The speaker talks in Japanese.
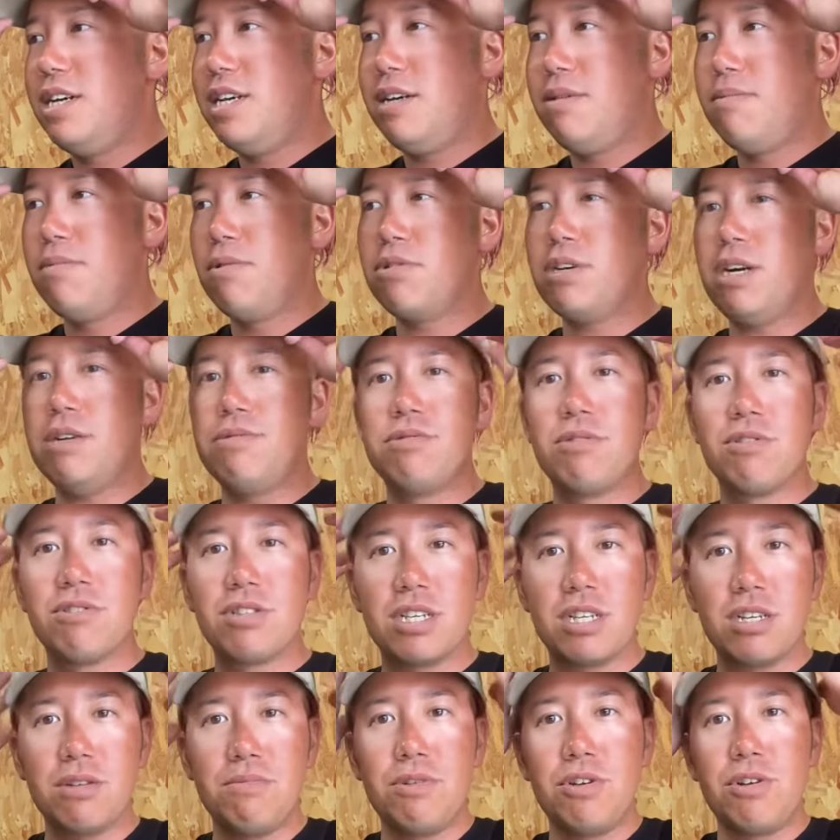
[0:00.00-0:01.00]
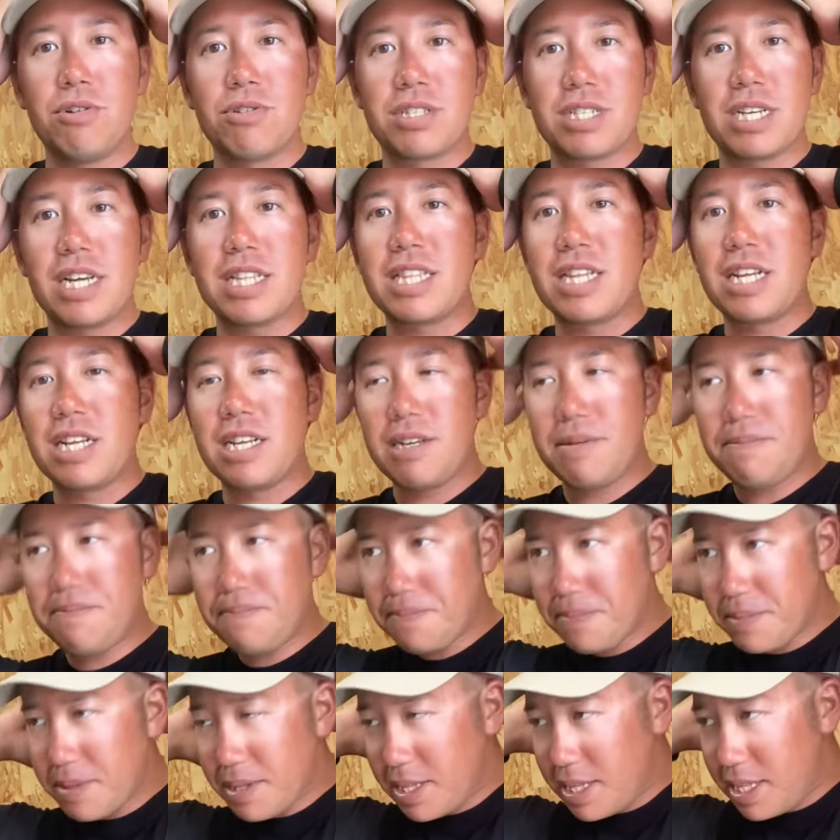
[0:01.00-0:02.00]
僕はフローティングミノを使ったり
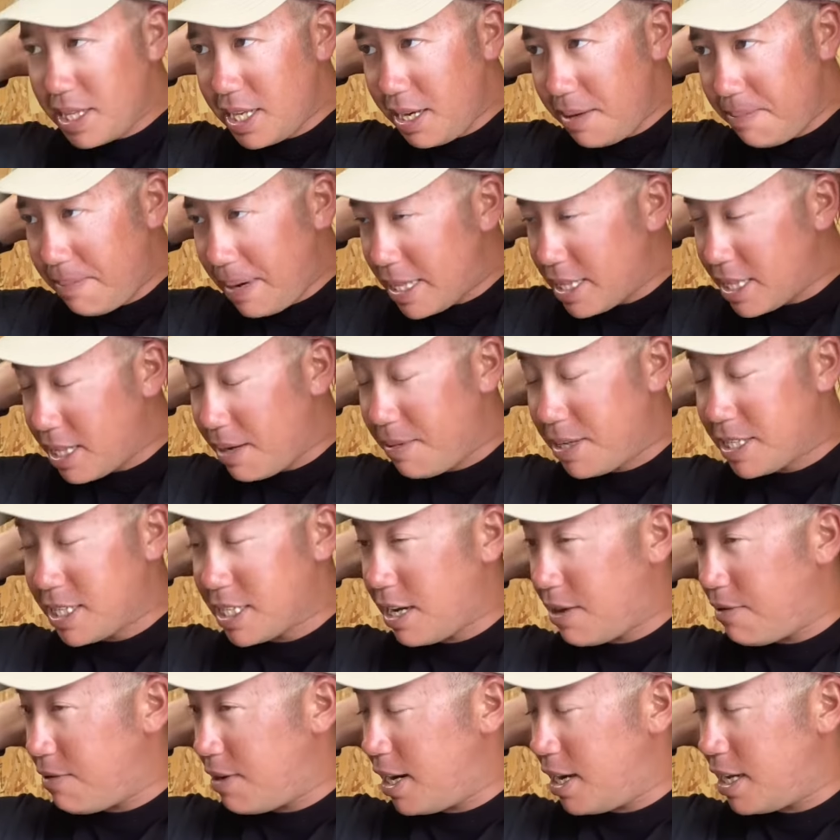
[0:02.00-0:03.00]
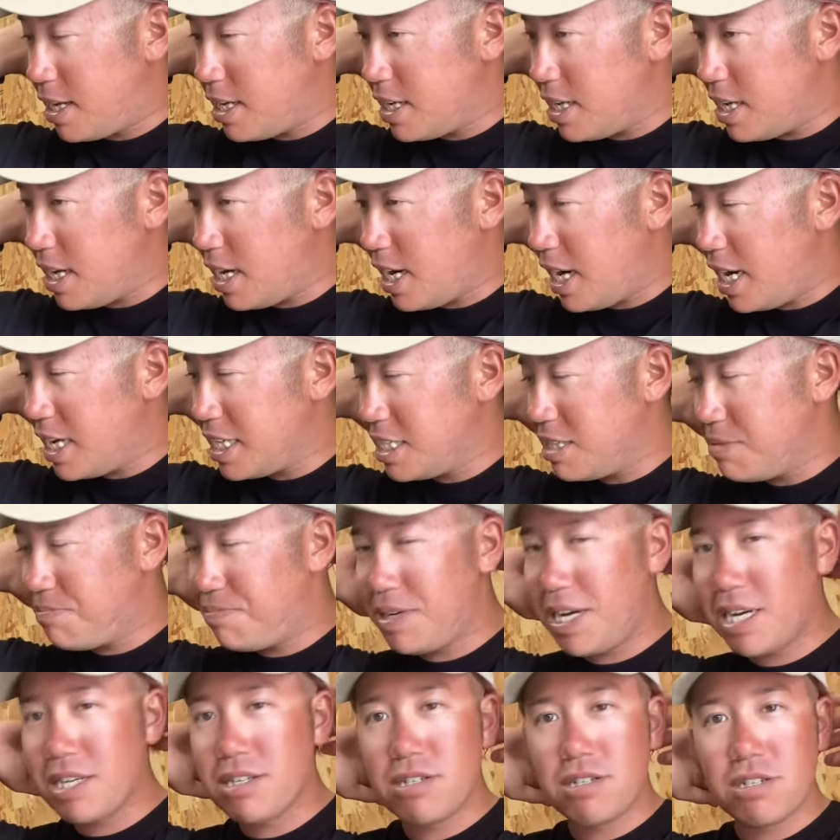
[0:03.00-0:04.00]
でバンタマンさんは IG
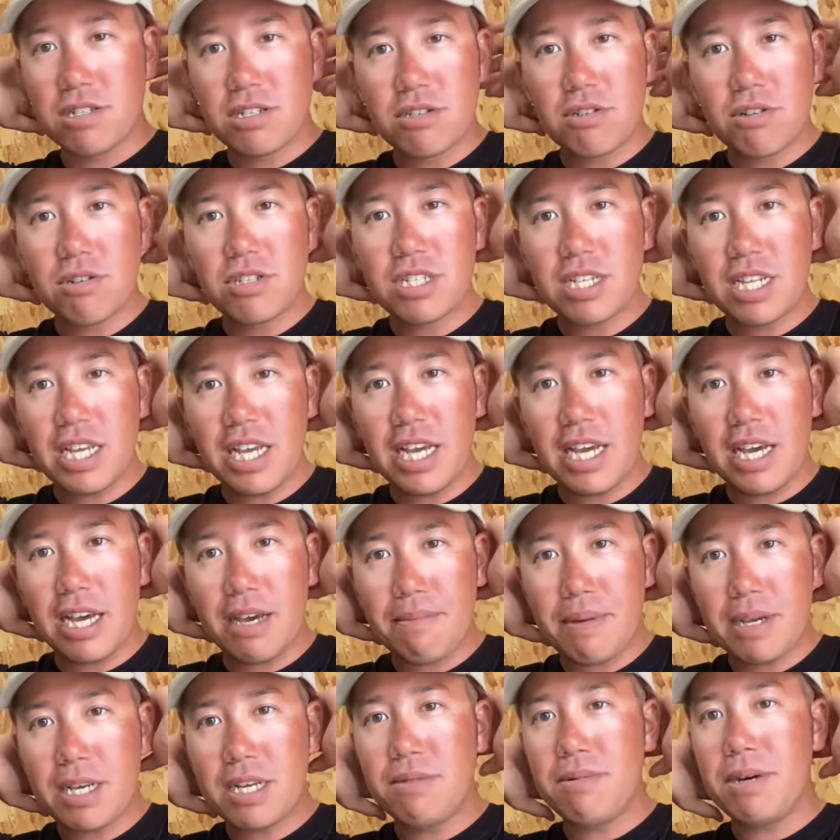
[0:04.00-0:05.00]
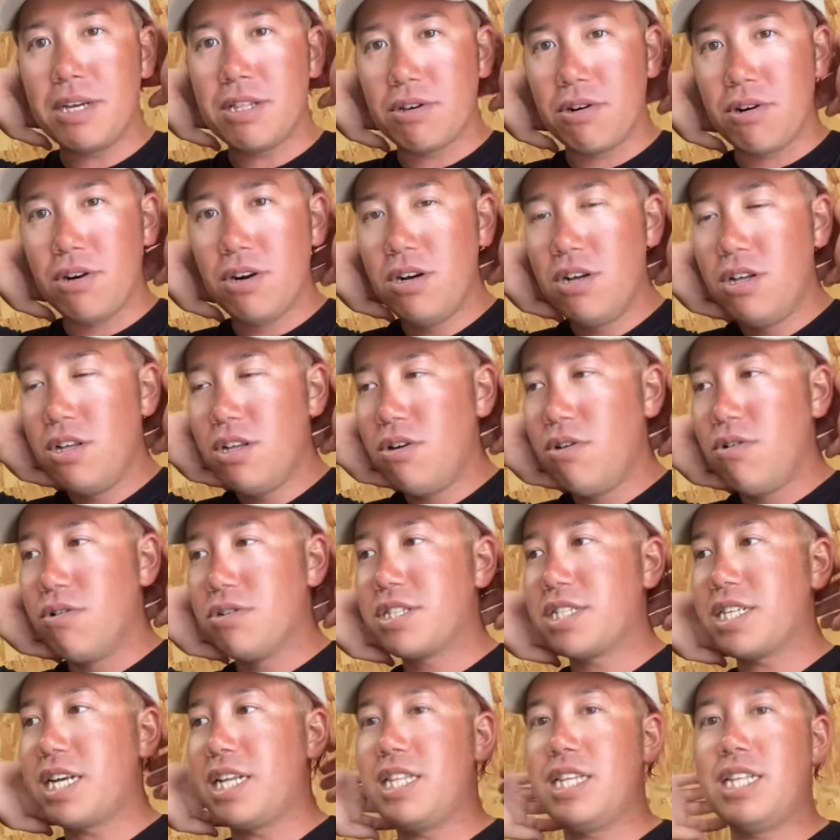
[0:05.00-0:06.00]
プラグそしてビッグベイトを
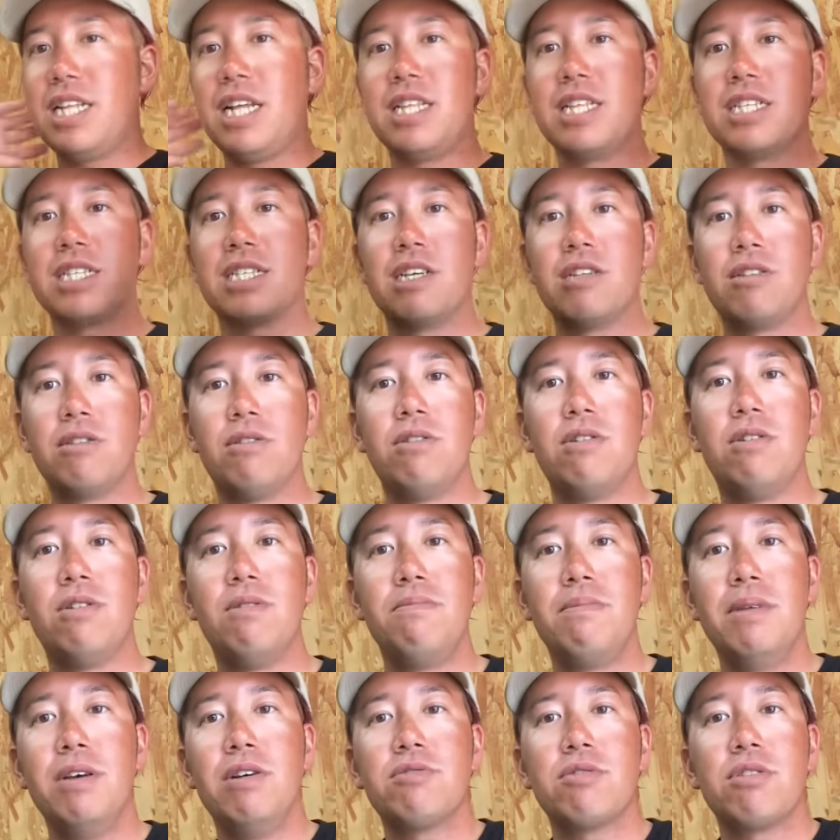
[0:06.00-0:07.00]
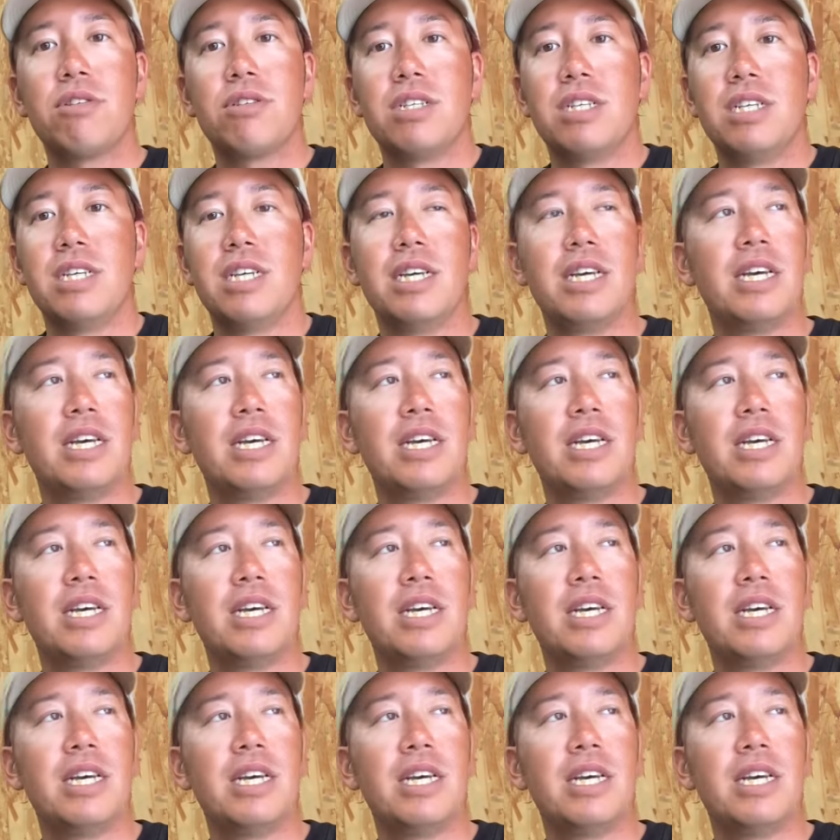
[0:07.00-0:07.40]
使ってたんですけど見事に、